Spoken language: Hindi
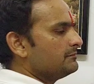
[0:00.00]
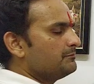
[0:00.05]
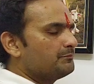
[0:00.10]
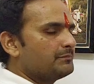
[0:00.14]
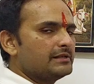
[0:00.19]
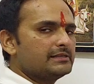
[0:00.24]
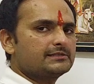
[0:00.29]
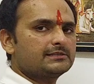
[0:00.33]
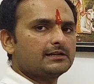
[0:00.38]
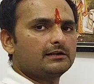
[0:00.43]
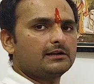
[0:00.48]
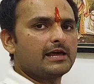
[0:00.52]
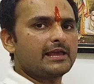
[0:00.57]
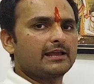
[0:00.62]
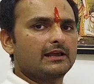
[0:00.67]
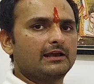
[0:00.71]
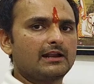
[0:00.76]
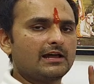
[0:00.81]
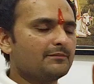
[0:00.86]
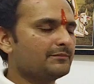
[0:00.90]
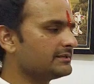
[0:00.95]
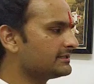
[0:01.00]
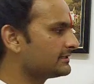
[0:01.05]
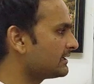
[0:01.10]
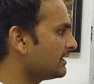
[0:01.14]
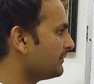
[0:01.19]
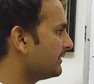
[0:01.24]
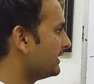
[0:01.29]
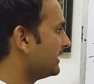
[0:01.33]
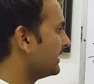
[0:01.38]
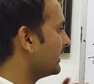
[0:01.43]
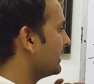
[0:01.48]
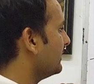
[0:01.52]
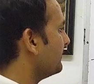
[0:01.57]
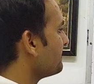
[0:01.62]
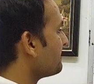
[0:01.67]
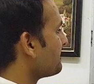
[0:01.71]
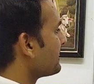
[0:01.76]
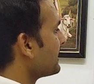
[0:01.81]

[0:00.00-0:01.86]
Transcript: सिंपल सा डायग्राम इसका बनेगा